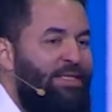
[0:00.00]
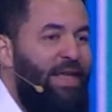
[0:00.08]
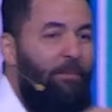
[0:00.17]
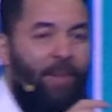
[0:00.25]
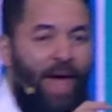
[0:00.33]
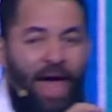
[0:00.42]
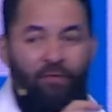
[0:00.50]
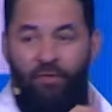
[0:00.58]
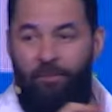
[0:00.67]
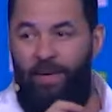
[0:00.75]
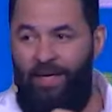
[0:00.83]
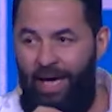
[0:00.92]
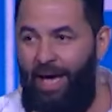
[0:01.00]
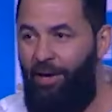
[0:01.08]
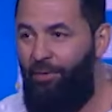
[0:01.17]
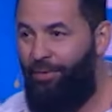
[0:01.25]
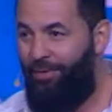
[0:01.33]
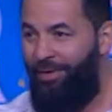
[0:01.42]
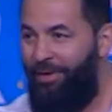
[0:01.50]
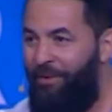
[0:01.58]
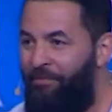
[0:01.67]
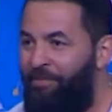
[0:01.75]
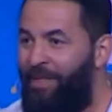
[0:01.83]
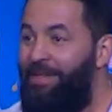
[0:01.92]
CPF pequeno
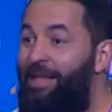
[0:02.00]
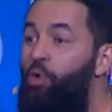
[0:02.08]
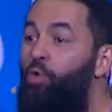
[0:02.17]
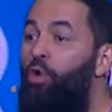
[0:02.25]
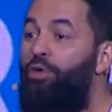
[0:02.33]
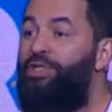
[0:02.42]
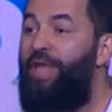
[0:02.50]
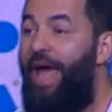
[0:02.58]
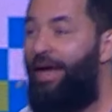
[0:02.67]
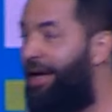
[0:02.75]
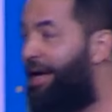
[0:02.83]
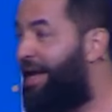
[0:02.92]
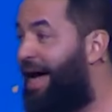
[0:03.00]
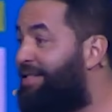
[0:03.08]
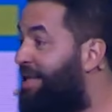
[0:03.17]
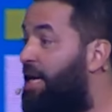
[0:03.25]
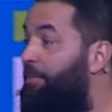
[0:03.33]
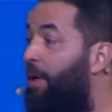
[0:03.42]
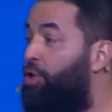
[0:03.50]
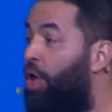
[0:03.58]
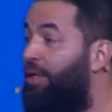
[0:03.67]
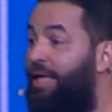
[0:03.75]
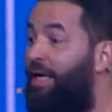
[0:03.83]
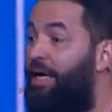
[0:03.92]
não consegue criar
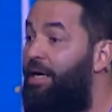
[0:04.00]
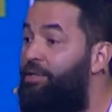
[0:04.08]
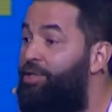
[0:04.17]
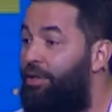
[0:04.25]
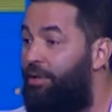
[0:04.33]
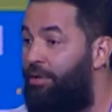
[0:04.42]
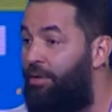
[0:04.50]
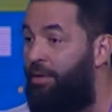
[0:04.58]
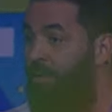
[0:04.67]
CNPJ grande.